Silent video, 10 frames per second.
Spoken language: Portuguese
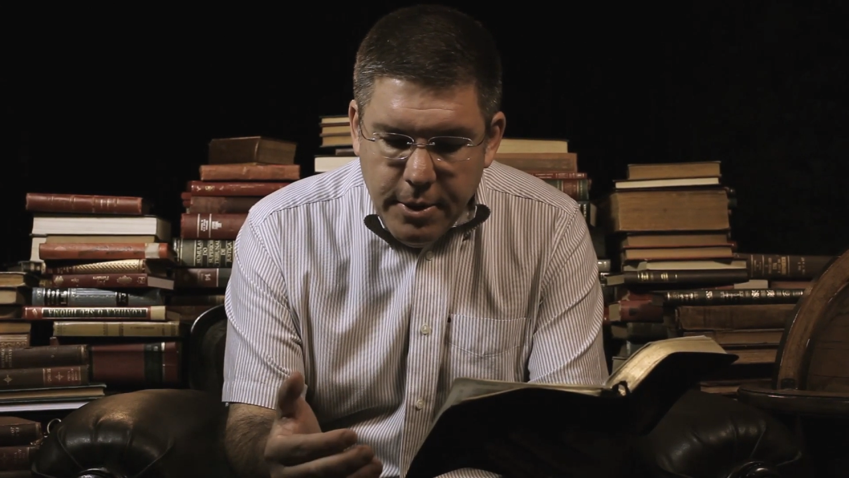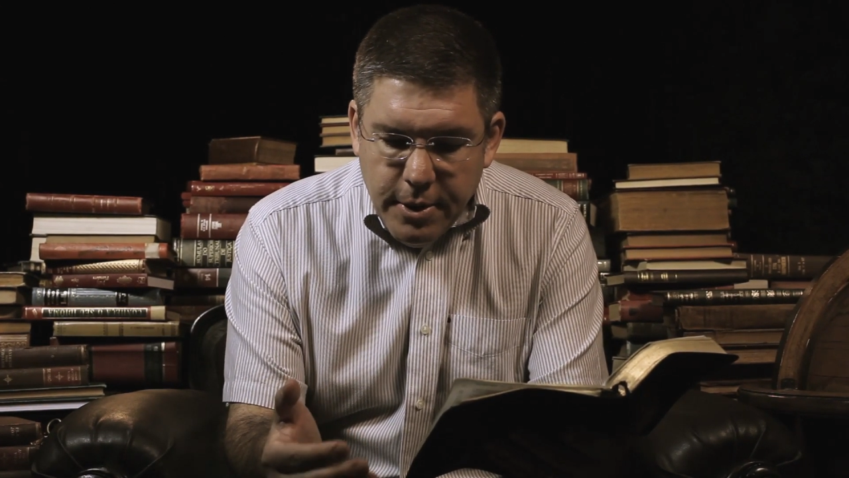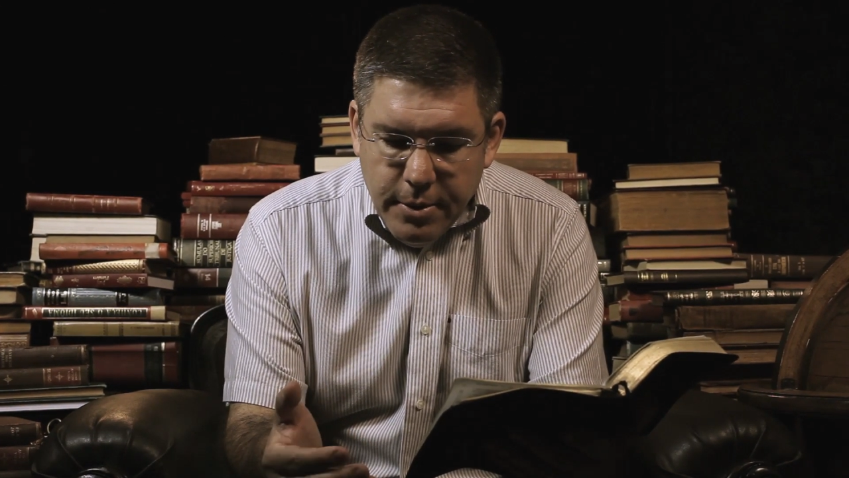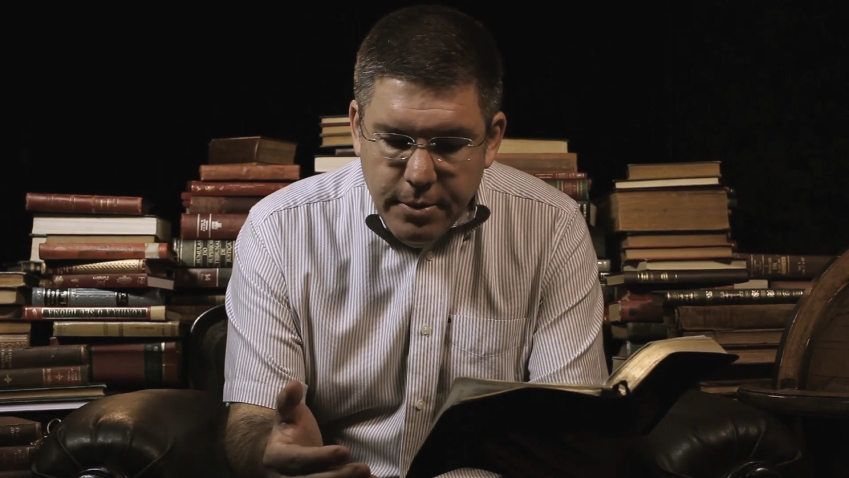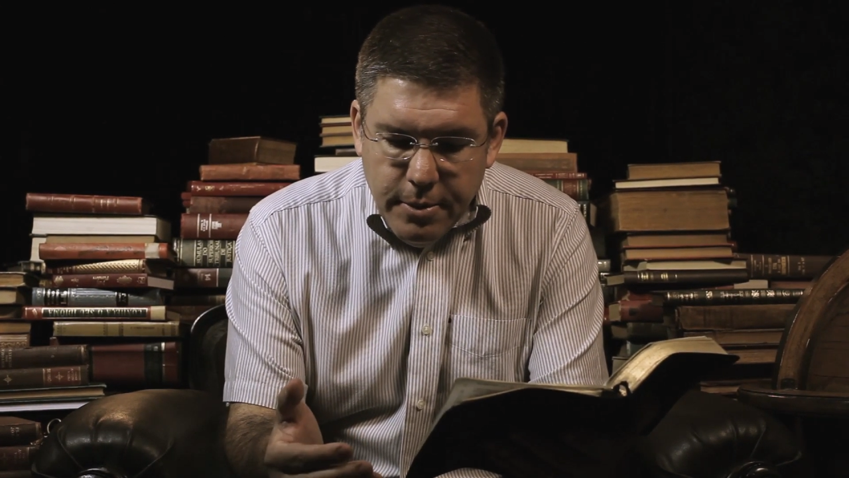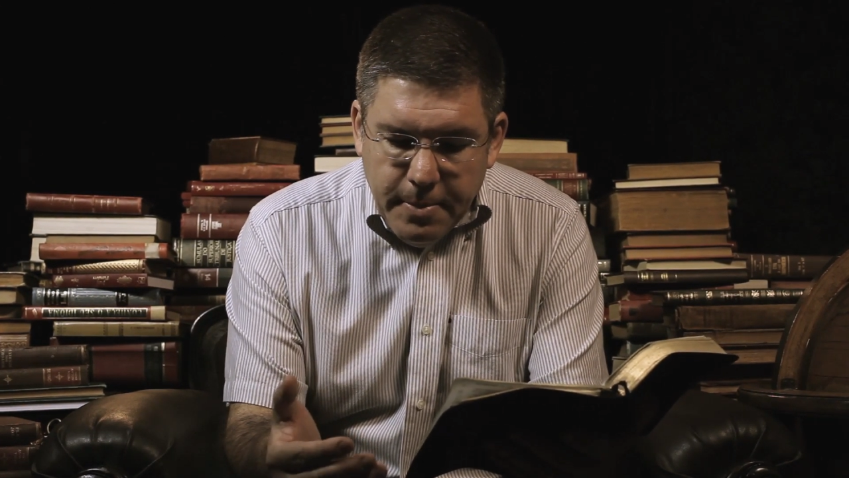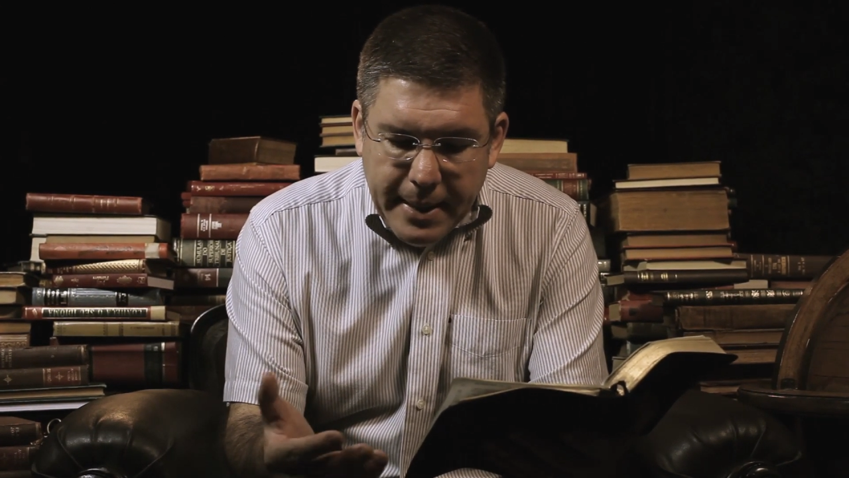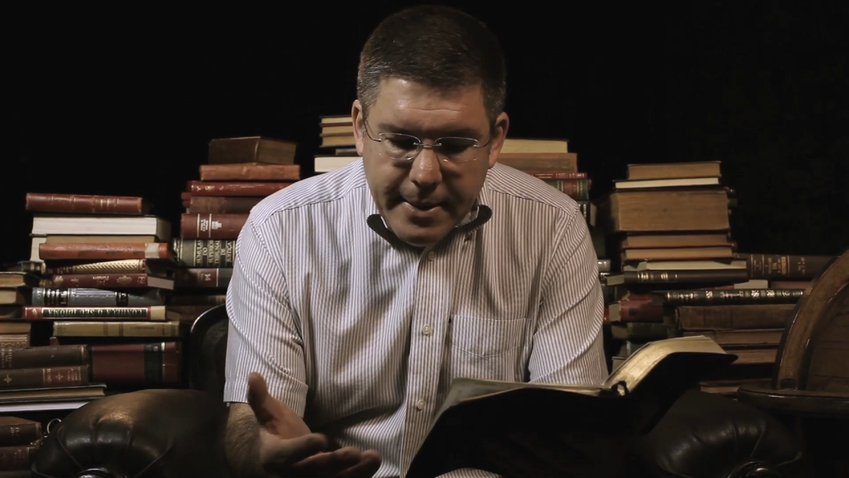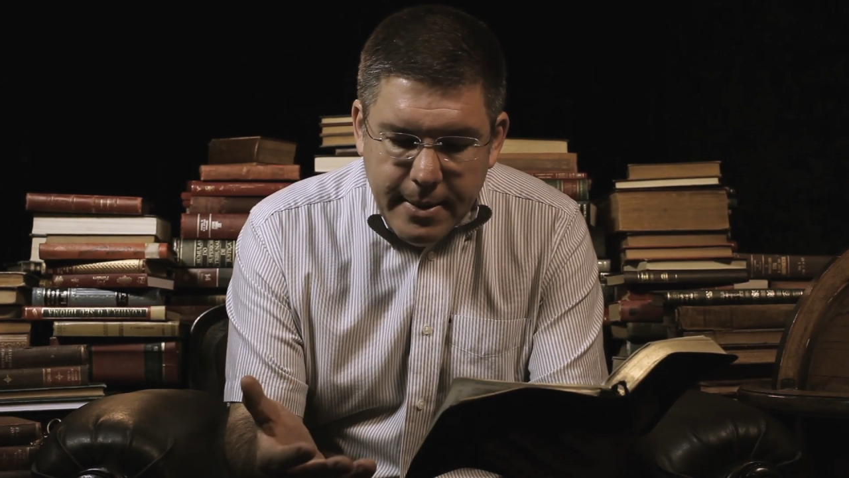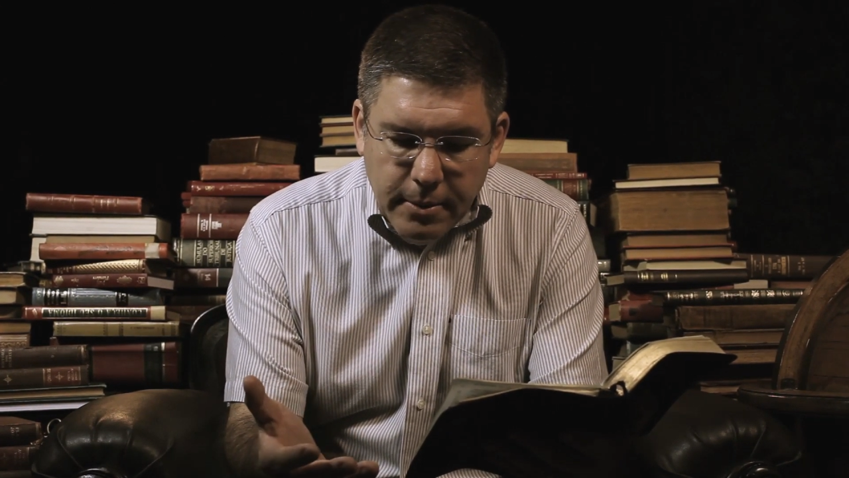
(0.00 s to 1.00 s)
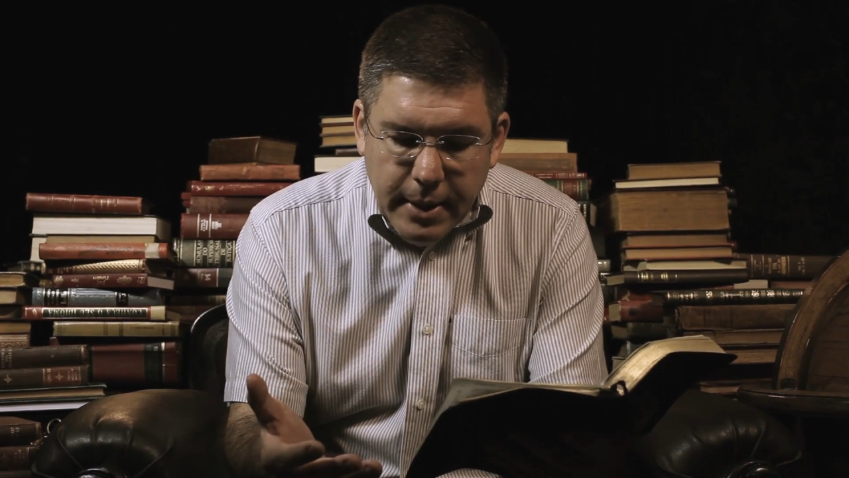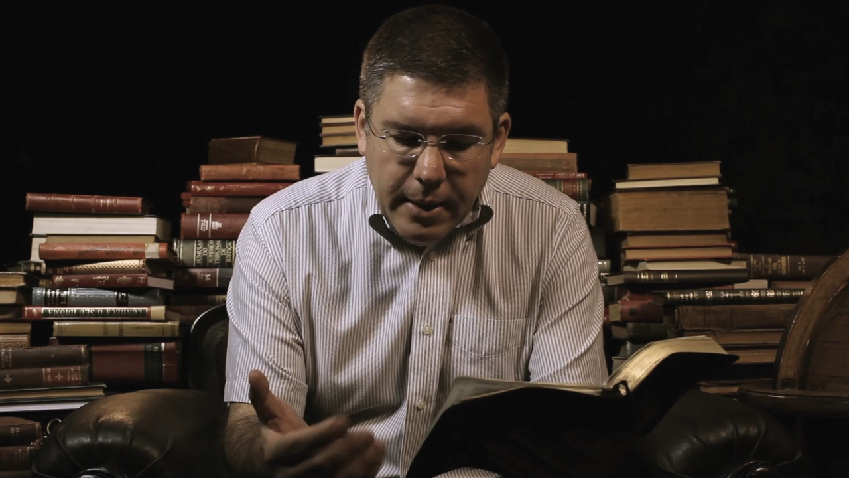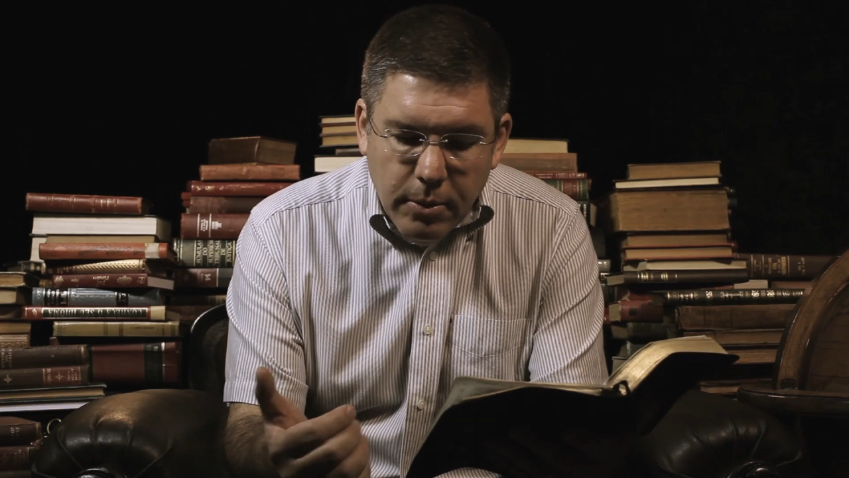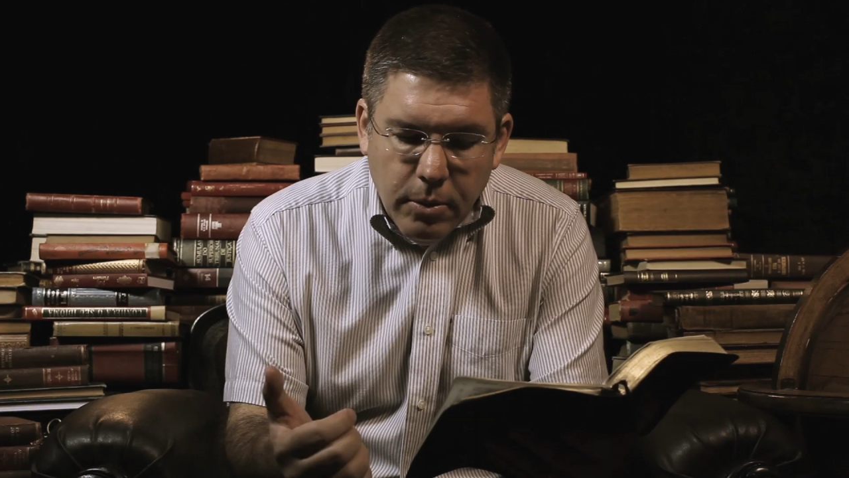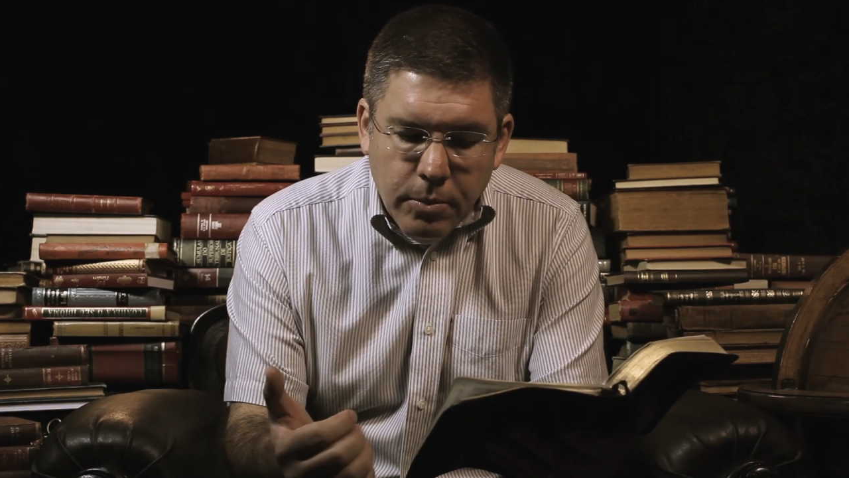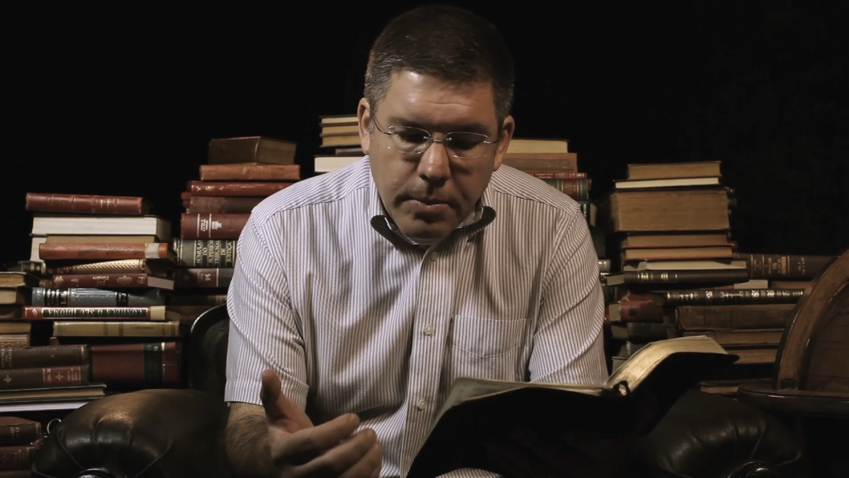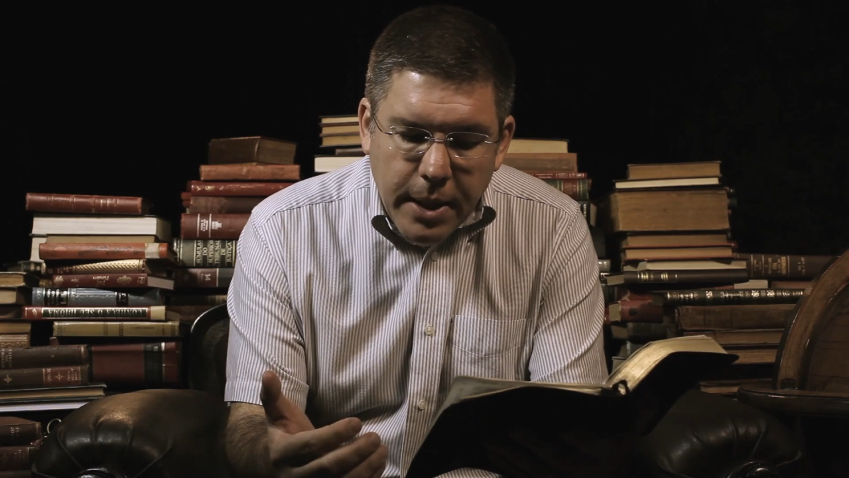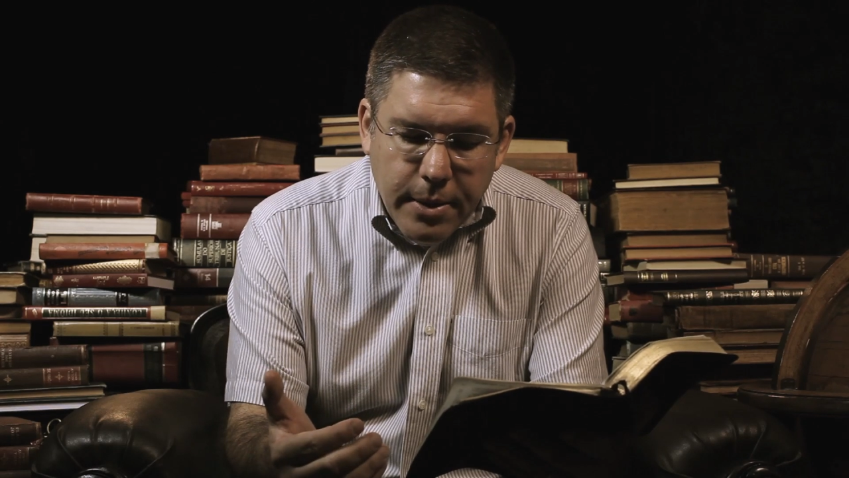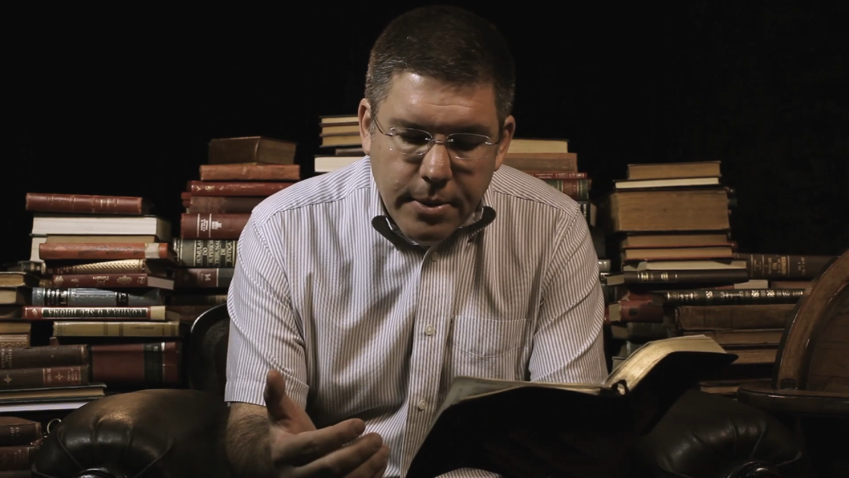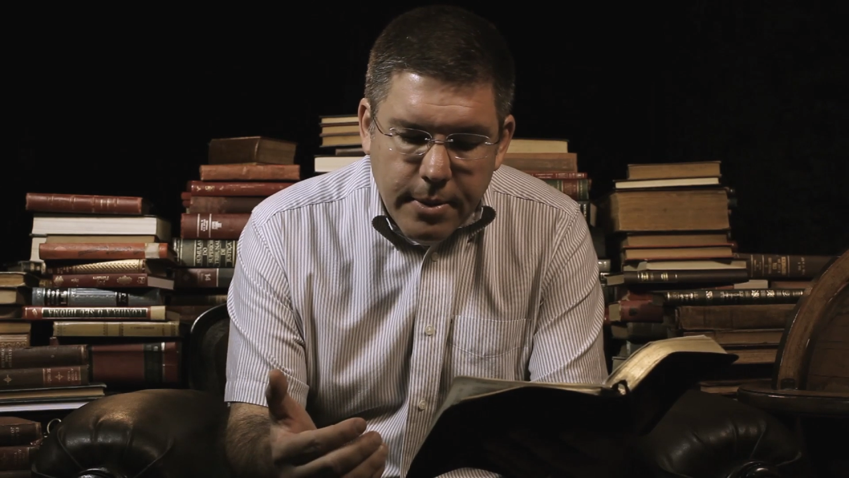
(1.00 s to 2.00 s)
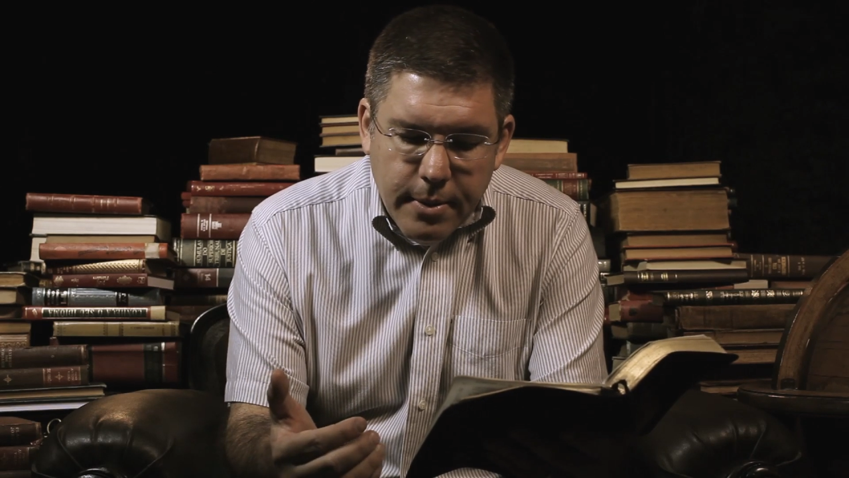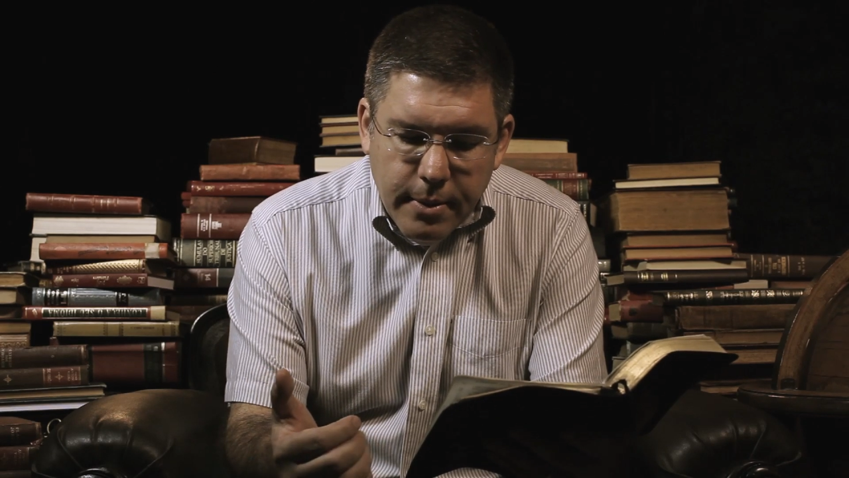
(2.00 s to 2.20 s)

Jesus para saudá-lo com um beijo.